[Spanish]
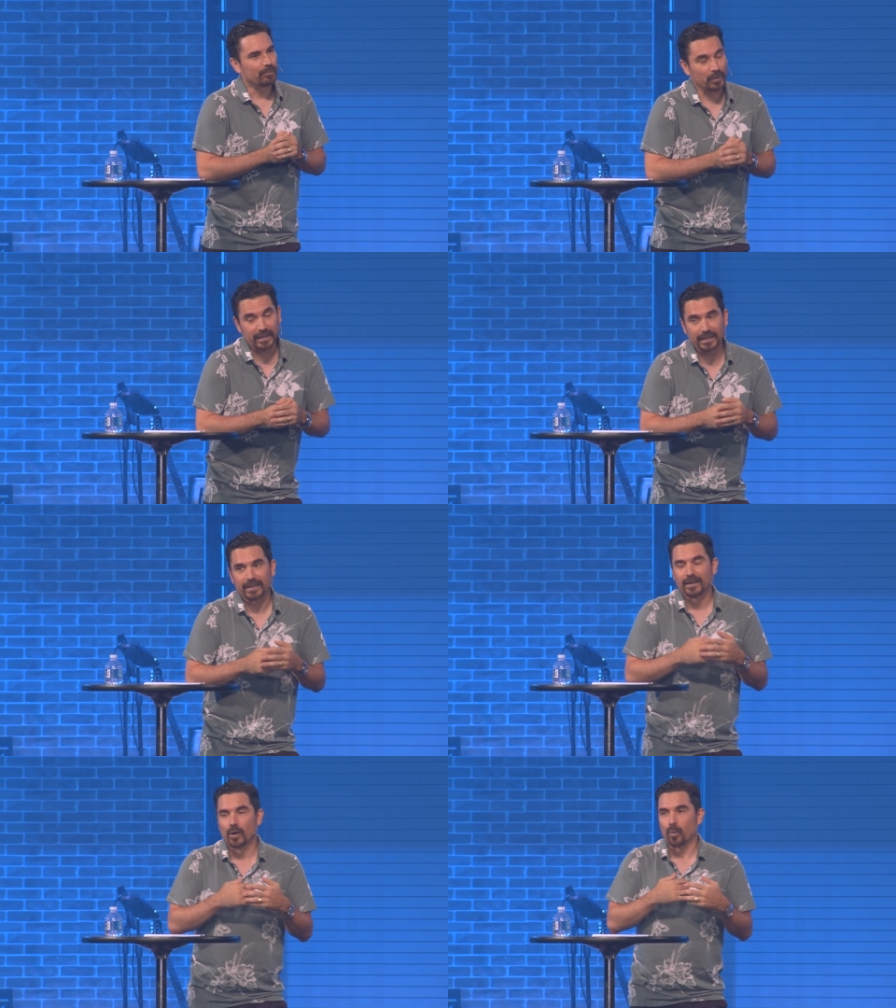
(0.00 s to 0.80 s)

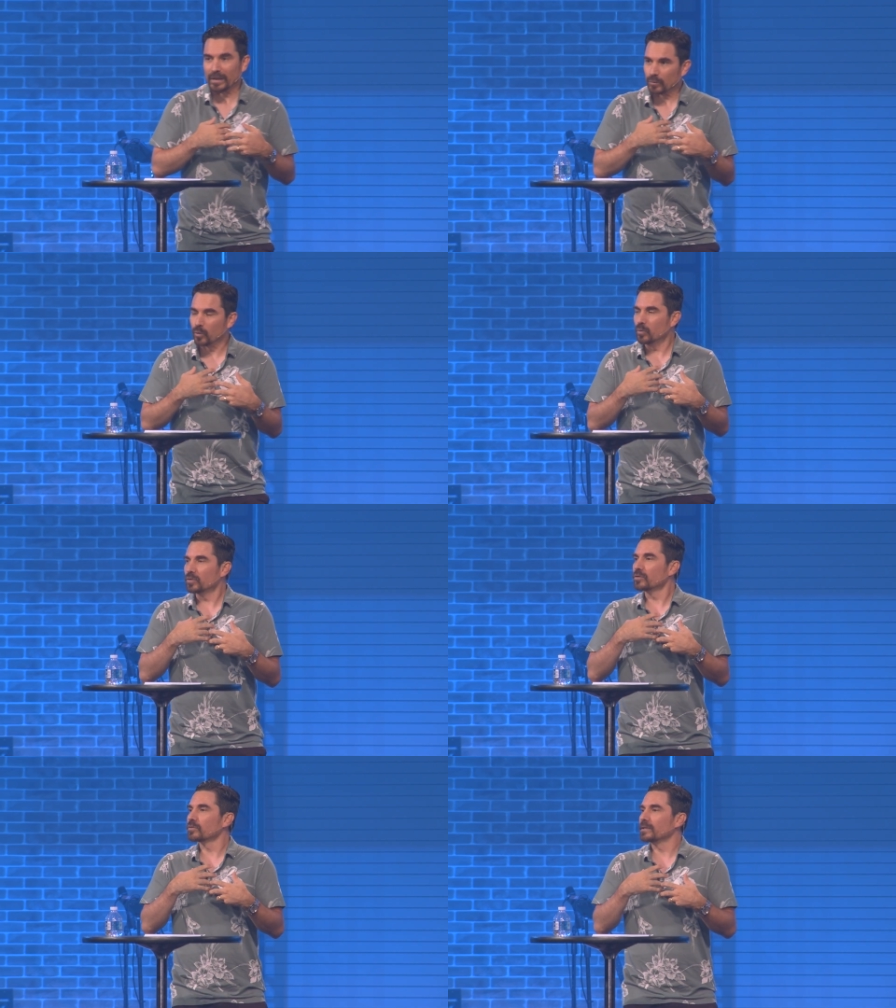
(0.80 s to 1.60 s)
Porque cuando
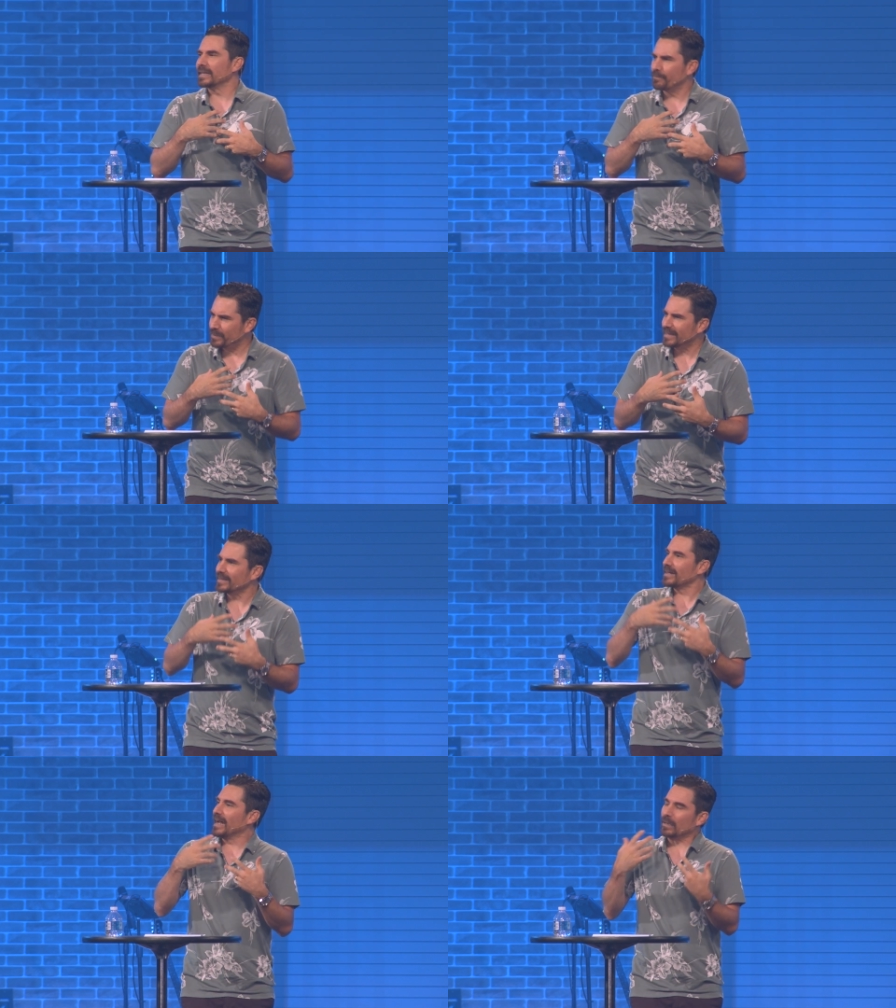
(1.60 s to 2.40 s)
uno le
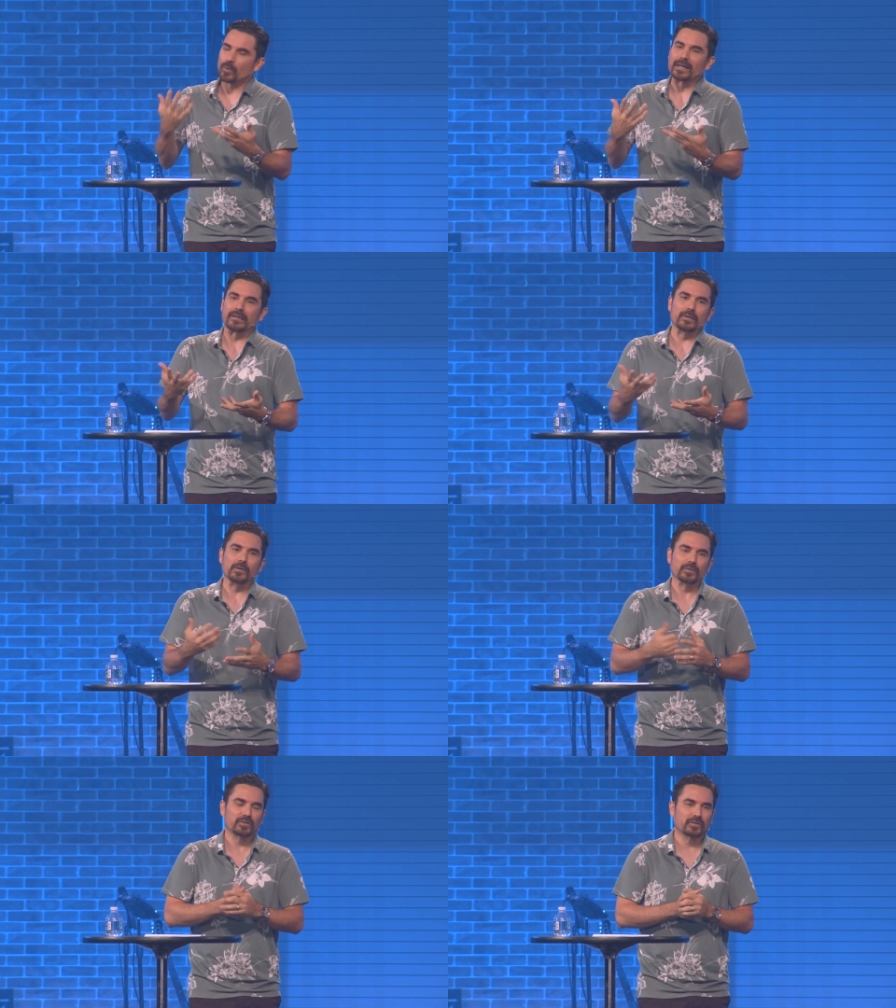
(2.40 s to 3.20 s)
pide algo a
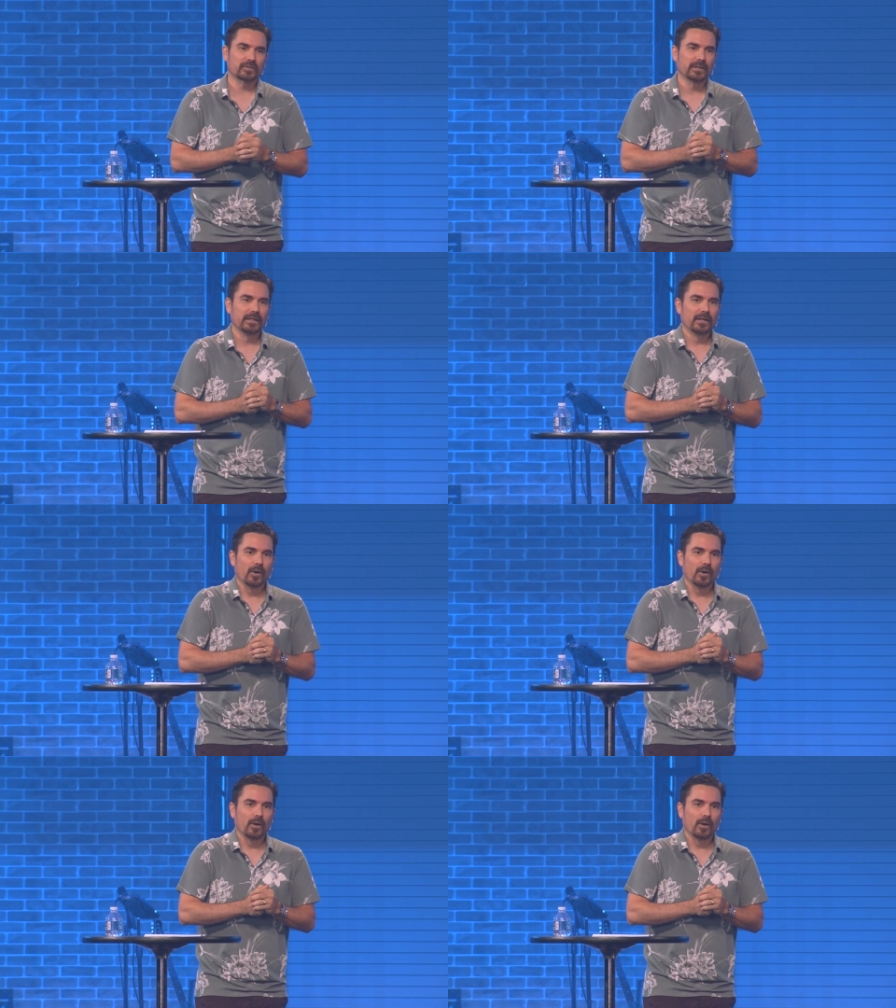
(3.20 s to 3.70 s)
Dios,